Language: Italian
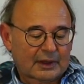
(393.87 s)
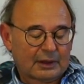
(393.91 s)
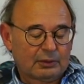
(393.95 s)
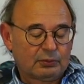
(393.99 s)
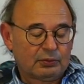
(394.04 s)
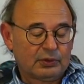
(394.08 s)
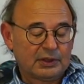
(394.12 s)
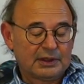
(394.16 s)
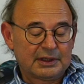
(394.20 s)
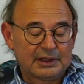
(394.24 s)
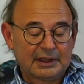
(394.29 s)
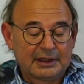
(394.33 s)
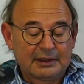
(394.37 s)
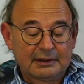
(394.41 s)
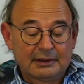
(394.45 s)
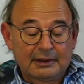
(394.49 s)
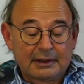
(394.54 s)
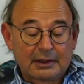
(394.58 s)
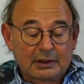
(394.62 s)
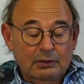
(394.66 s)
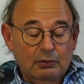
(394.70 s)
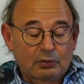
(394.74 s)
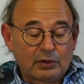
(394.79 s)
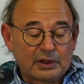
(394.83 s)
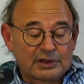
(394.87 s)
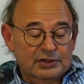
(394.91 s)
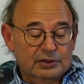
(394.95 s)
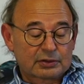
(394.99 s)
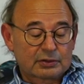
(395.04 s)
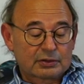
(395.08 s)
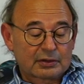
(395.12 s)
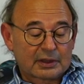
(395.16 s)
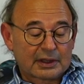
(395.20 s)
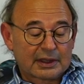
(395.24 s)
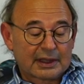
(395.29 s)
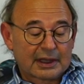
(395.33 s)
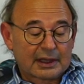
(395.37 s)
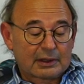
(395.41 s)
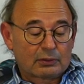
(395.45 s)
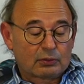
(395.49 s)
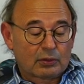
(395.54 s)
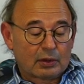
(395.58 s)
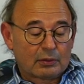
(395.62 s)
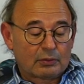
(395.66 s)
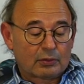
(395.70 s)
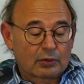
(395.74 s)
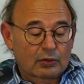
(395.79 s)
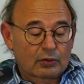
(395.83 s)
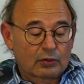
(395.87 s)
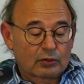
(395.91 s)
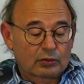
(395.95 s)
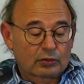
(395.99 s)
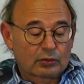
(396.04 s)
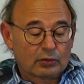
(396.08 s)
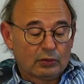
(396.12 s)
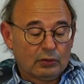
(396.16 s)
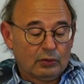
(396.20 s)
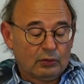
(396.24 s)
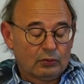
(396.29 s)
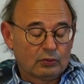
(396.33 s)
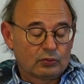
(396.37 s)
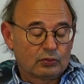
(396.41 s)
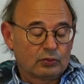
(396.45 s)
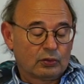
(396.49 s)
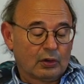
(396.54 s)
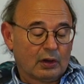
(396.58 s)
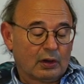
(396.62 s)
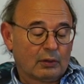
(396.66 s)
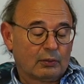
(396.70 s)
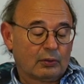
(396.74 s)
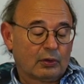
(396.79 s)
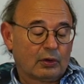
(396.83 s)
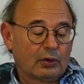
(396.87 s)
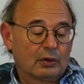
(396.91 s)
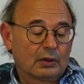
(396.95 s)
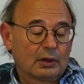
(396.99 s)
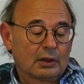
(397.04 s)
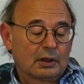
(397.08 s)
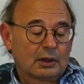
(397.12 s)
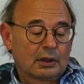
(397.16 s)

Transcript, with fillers: Quindi questo era l'uomo Cocteau, un uomo